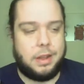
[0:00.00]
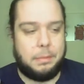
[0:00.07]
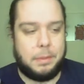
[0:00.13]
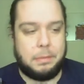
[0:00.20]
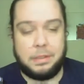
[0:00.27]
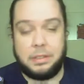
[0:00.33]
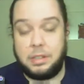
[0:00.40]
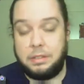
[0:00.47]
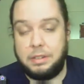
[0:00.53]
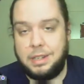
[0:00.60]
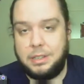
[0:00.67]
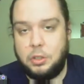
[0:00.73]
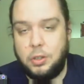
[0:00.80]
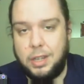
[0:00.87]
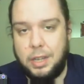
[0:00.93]
A mí me está
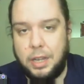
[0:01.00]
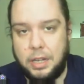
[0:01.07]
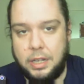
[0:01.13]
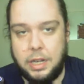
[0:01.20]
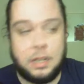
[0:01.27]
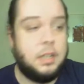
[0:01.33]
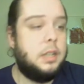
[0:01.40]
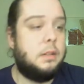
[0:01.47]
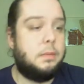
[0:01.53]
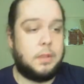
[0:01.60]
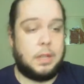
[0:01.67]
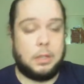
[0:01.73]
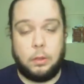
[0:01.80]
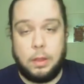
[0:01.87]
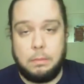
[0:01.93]
viniendo genial.
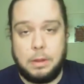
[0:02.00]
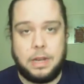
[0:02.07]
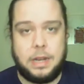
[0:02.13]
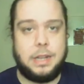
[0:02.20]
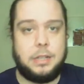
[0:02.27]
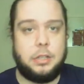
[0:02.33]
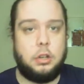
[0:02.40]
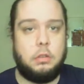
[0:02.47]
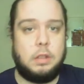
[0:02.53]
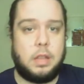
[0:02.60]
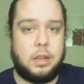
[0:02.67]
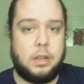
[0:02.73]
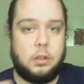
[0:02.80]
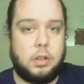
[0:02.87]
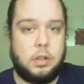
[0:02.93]
De todas maneras, yo lo voy a
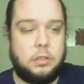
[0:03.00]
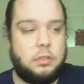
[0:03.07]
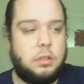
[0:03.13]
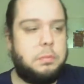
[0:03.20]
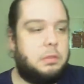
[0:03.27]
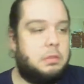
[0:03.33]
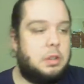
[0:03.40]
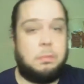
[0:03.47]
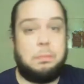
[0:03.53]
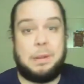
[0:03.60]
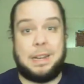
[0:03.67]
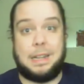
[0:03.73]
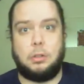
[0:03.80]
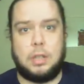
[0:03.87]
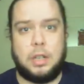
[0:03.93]
hacer con esto, pues bueno,
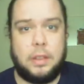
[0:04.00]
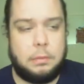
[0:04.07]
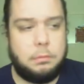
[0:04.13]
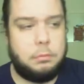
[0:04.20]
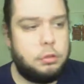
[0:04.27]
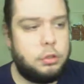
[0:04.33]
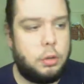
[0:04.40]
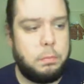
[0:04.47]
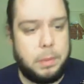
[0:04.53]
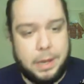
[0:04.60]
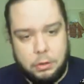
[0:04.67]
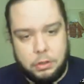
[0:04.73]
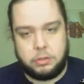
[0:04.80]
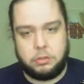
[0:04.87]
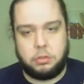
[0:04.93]
para no tardar mucho,
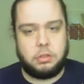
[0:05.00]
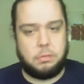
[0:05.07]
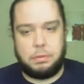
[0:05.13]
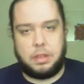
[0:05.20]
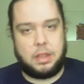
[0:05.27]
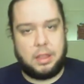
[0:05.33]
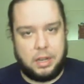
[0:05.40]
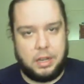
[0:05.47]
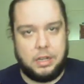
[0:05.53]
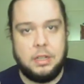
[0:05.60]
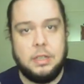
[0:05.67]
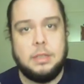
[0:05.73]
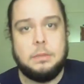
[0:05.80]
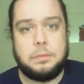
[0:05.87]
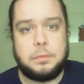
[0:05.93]
pero esto se puede hacer
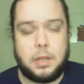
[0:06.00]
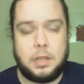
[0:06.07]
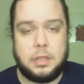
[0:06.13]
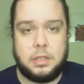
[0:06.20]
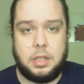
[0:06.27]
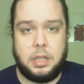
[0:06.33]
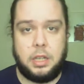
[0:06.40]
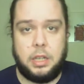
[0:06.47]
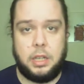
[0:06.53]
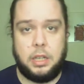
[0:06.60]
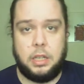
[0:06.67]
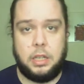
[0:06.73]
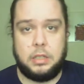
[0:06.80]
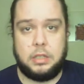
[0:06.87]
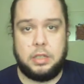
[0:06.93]

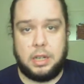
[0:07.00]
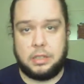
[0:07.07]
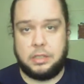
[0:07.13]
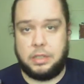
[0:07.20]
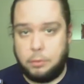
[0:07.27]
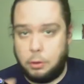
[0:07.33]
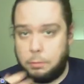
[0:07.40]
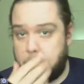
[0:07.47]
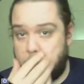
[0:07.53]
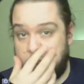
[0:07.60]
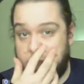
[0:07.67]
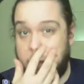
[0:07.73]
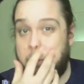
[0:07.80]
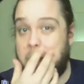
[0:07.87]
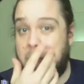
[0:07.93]
si, sin archivos
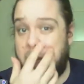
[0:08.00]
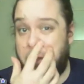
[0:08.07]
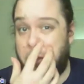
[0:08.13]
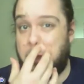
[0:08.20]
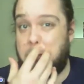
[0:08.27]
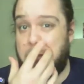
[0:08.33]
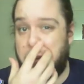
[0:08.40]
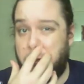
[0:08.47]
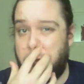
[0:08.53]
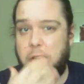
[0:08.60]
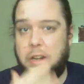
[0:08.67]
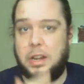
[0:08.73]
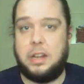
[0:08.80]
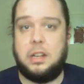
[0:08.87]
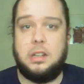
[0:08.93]
predeterminados, ¿de acuerdo?
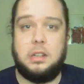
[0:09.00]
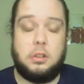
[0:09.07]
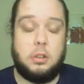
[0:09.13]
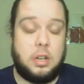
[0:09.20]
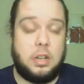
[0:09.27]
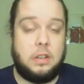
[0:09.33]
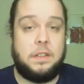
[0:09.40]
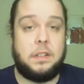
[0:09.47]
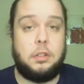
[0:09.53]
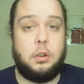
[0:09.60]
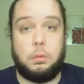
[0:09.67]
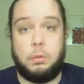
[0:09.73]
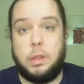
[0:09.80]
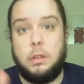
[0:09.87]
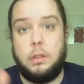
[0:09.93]
Con el, con el efecto
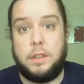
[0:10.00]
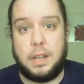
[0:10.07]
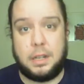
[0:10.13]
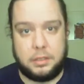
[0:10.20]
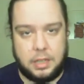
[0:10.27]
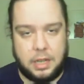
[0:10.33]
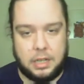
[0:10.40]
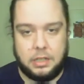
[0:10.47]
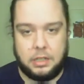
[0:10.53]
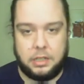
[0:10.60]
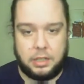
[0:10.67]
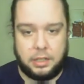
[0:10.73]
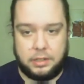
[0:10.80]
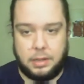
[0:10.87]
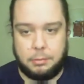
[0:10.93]
ruido fractal,
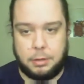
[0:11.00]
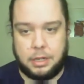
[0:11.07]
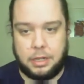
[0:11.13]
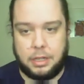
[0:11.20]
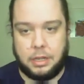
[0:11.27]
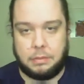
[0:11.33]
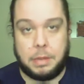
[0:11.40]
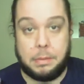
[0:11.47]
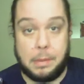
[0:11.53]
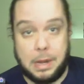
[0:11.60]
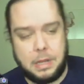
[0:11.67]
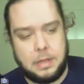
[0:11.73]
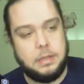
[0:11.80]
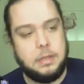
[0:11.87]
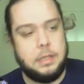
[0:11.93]
que está por aquí también,
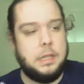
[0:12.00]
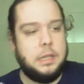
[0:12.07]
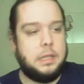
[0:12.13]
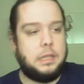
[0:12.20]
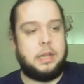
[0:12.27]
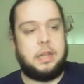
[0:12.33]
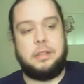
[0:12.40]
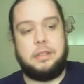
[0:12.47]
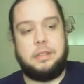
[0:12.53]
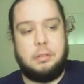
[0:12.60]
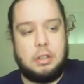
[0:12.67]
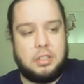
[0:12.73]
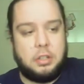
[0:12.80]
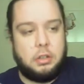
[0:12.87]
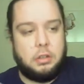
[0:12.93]
¿vale? En esta
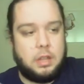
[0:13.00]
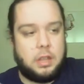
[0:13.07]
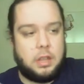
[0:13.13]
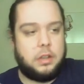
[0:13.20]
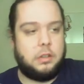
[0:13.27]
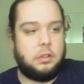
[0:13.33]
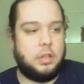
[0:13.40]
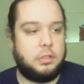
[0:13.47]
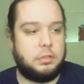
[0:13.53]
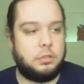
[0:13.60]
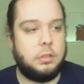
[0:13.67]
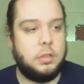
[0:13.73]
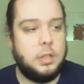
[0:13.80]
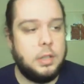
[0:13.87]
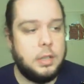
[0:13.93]
ocasión lo voy a hacer con esto.
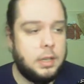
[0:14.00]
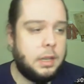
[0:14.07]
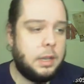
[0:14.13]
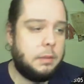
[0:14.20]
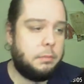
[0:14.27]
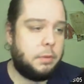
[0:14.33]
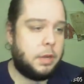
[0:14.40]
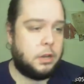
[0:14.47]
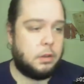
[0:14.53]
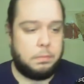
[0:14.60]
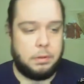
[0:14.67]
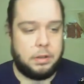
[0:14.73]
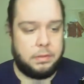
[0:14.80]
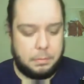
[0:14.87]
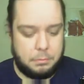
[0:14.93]
Bueno,
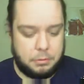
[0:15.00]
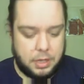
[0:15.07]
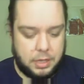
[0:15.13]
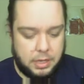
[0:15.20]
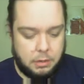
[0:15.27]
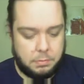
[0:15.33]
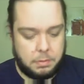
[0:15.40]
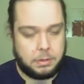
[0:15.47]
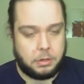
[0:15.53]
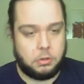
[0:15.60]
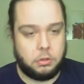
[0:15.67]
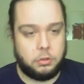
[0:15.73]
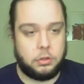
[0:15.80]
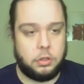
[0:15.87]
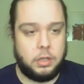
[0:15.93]
pues vamos allá, lo primero
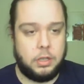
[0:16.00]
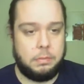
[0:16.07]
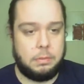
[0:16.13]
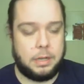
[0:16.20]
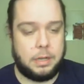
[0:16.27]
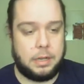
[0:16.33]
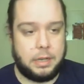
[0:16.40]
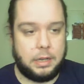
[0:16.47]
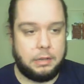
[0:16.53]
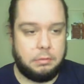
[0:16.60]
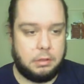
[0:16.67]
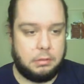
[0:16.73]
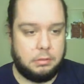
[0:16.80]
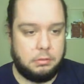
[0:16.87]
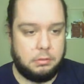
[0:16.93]
control N para crear
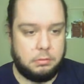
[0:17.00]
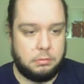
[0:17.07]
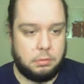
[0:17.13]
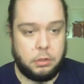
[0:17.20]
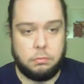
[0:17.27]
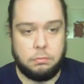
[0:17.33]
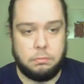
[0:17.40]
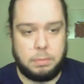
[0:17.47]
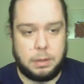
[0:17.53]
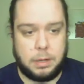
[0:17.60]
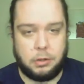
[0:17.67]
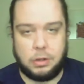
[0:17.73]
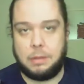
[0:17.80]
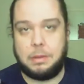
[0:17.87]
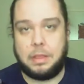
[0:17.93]
un, bueno, un
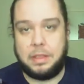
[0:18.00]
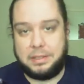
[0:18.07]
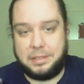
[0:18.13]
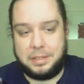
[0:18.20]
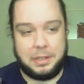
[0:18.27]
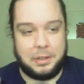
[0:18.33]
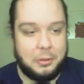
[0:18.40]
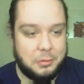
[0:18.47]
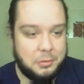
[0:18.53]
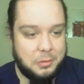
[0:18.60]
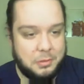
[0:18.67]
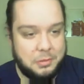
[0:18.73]
panorama de este, ¿no?